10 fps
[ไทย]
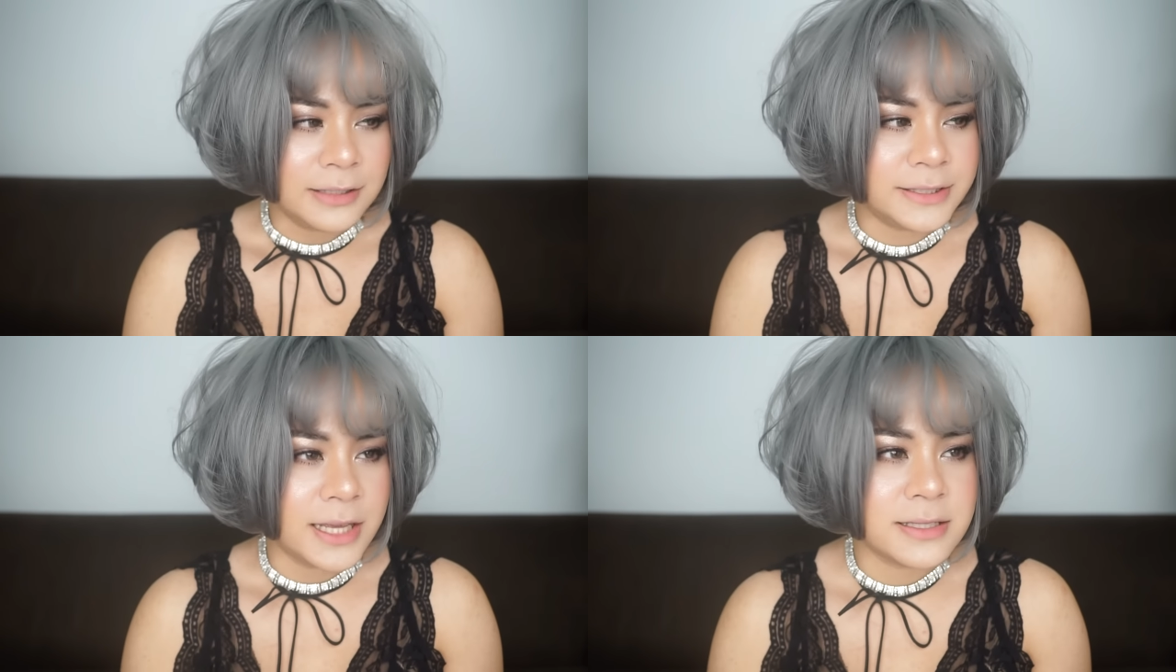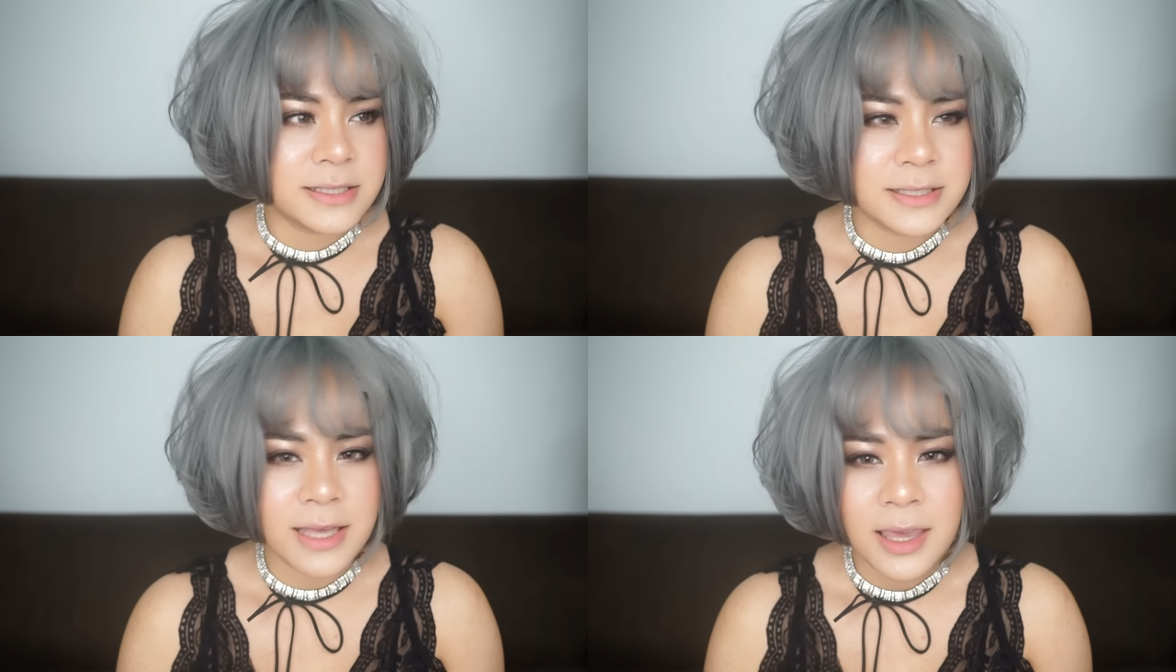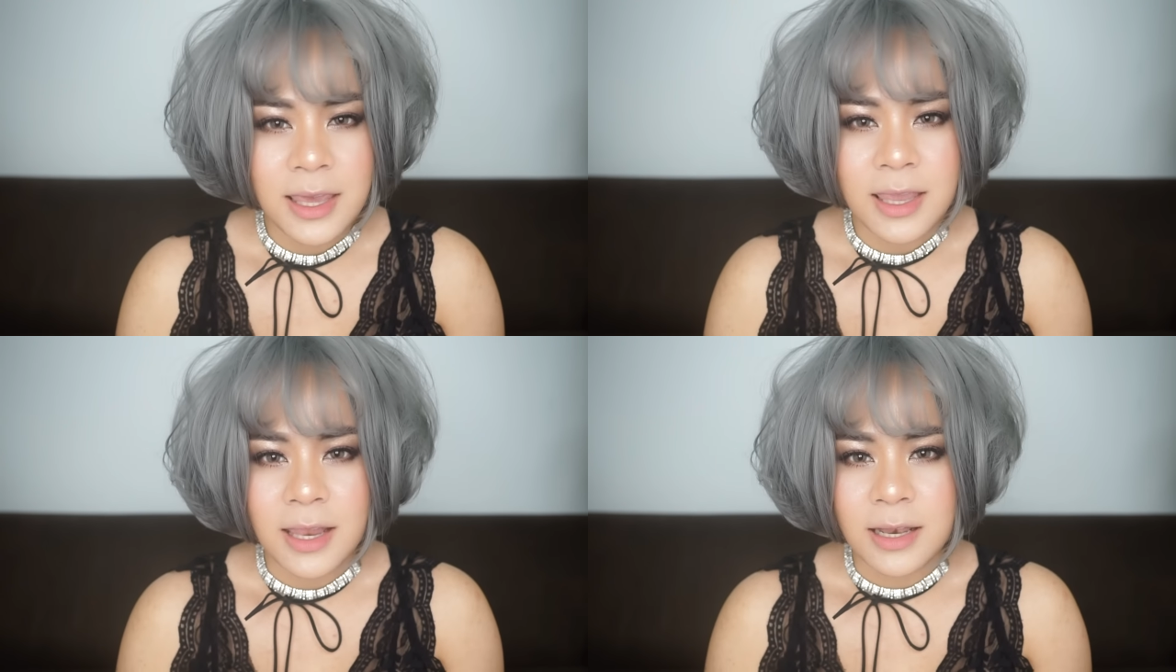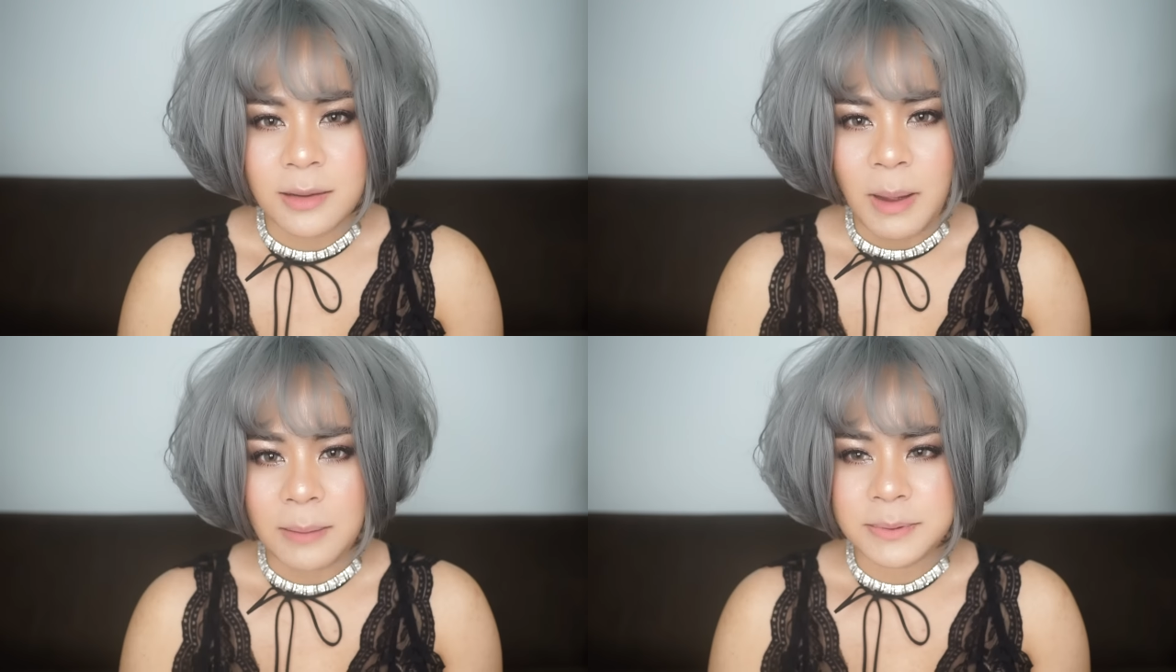เซ็กซี่หรือ
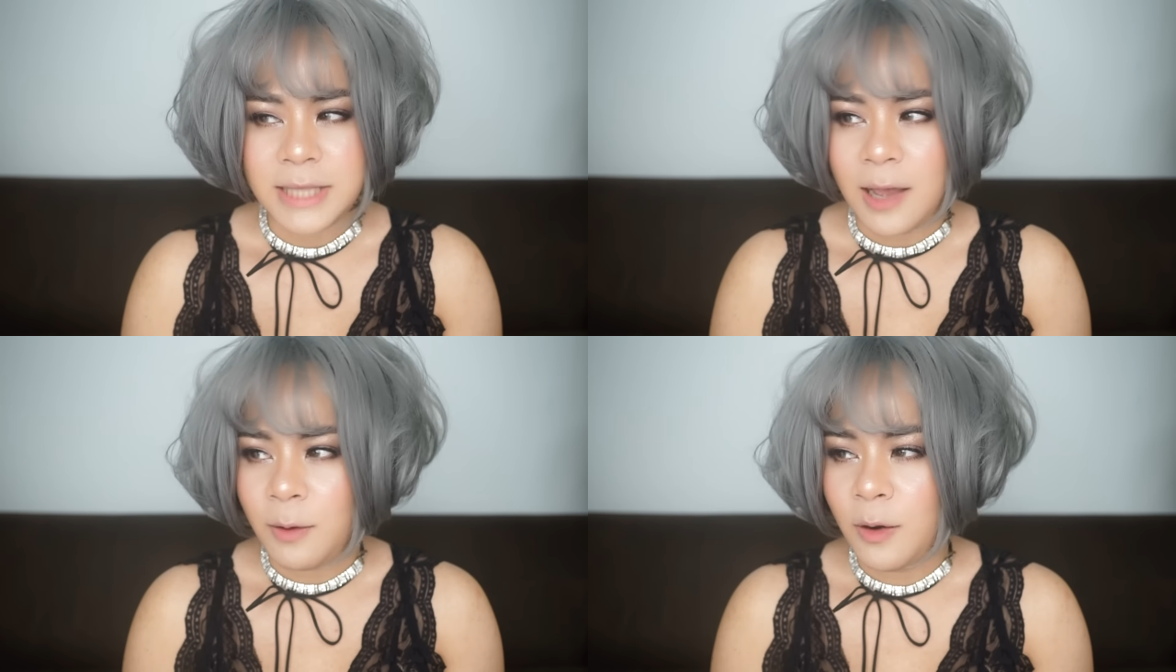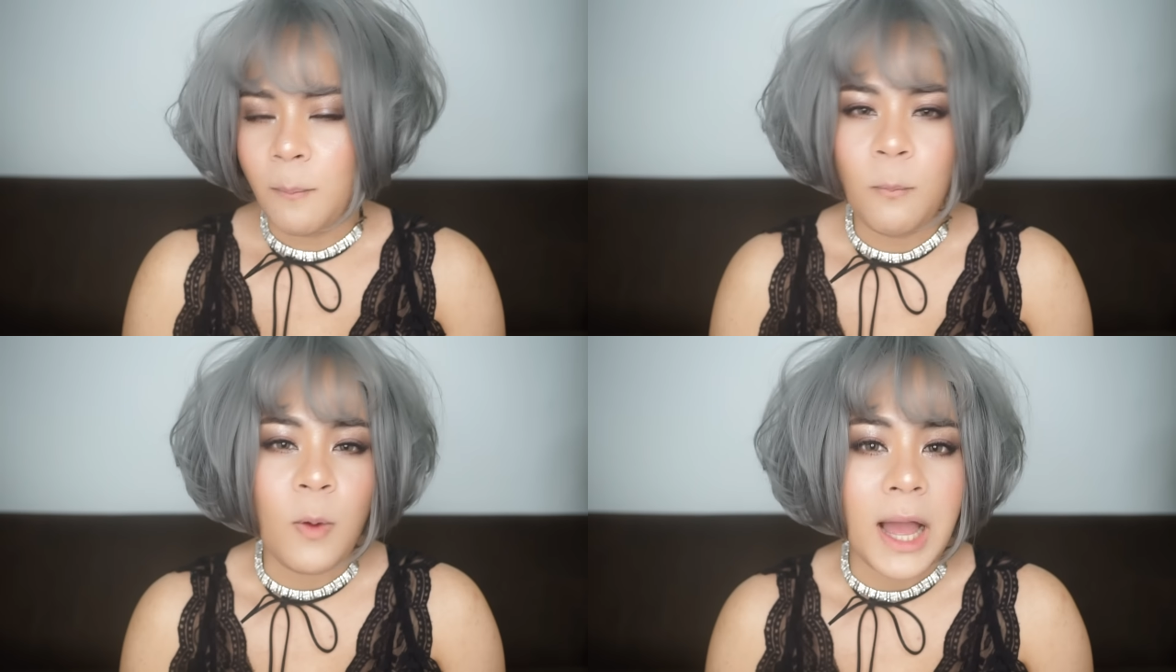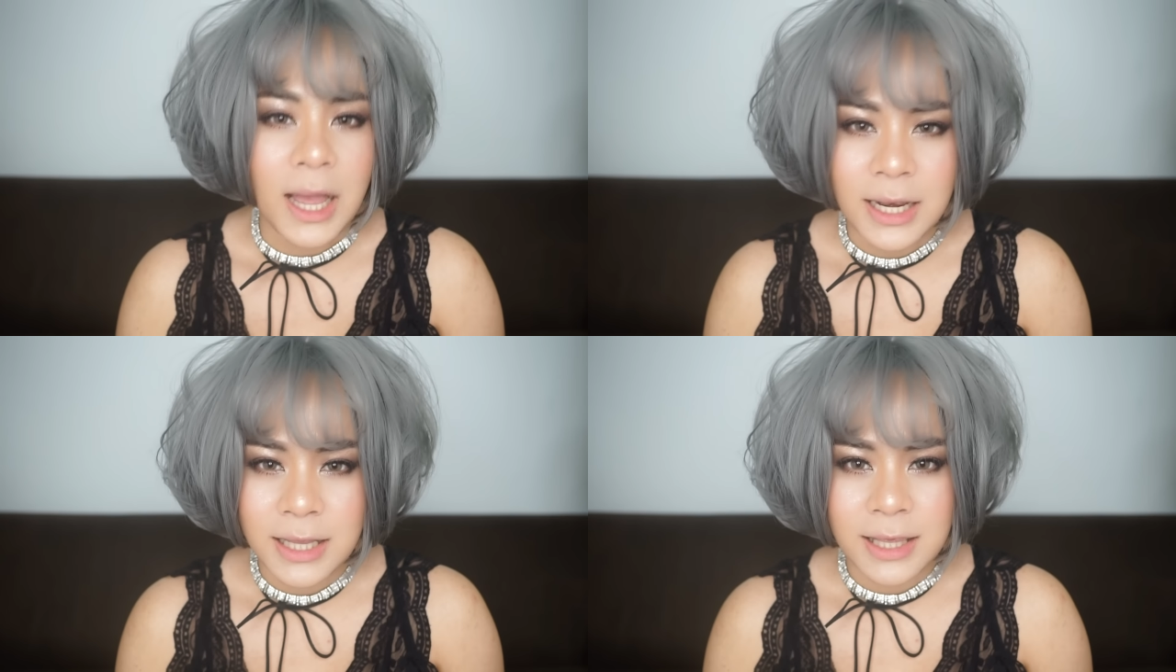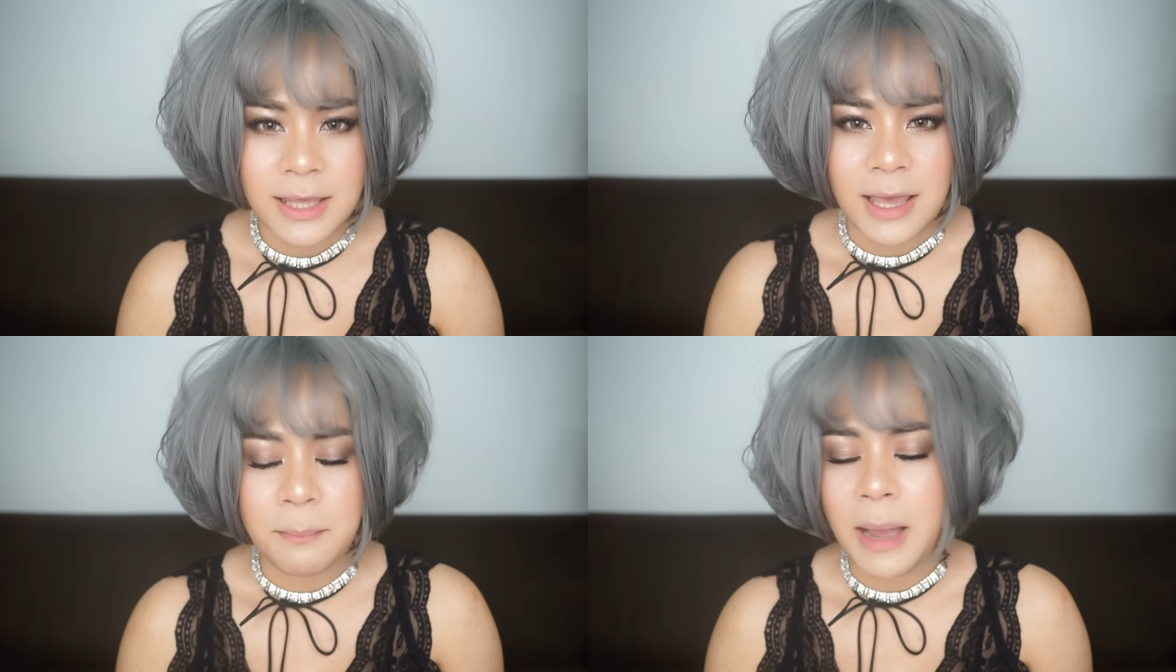แบบสาวอารมณ์หวานอะไรอย่าง
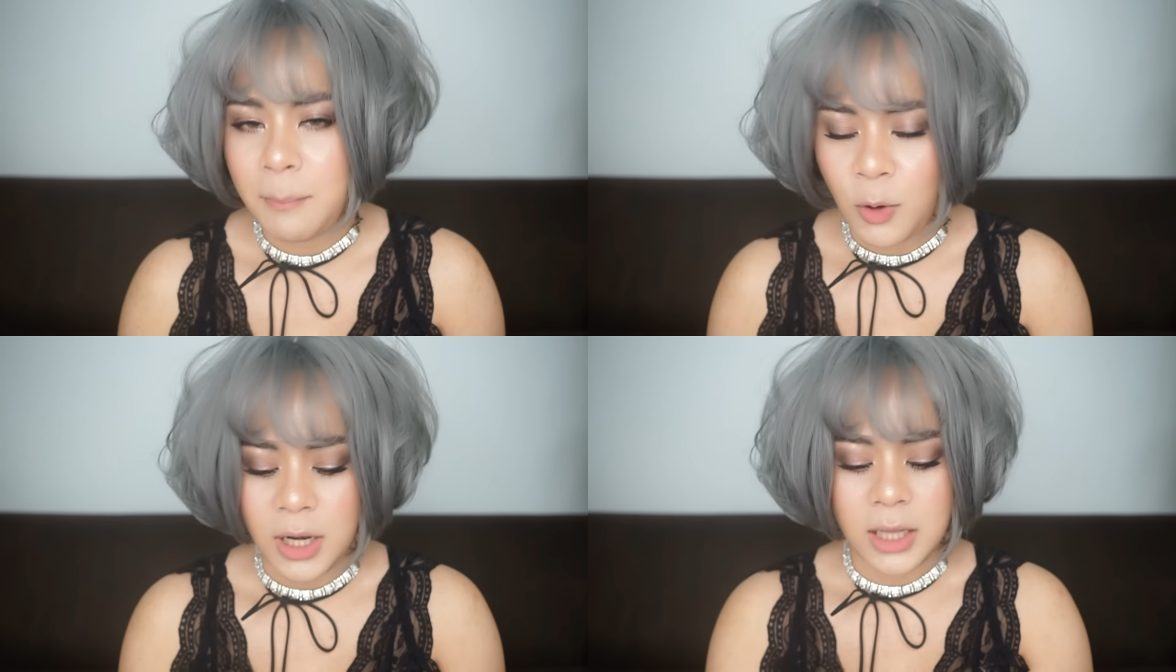เงี้ยมาหมด